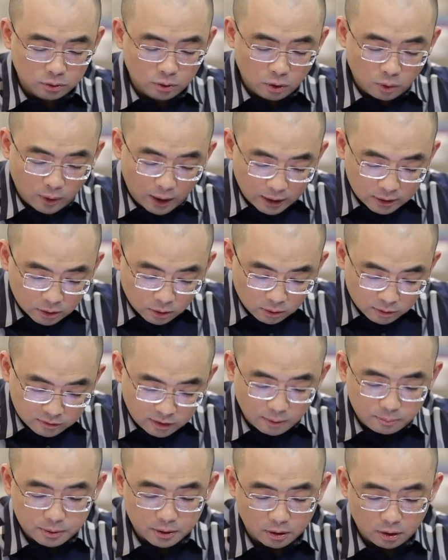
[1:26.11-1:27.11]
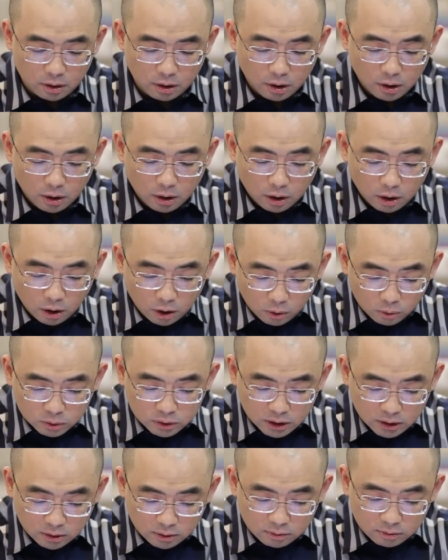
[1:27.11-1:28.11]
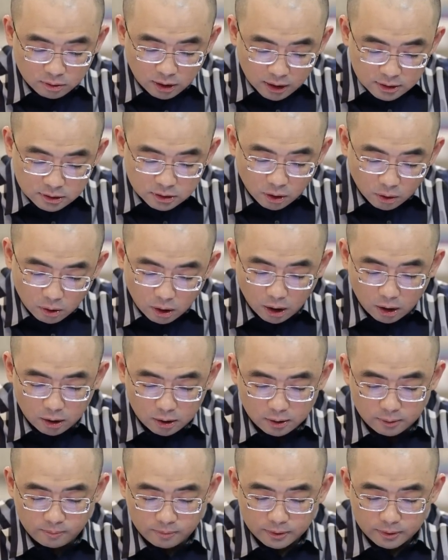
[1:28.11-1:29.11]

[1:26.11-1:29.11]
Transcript: 润滑油三瓶儿，后停餐交缸。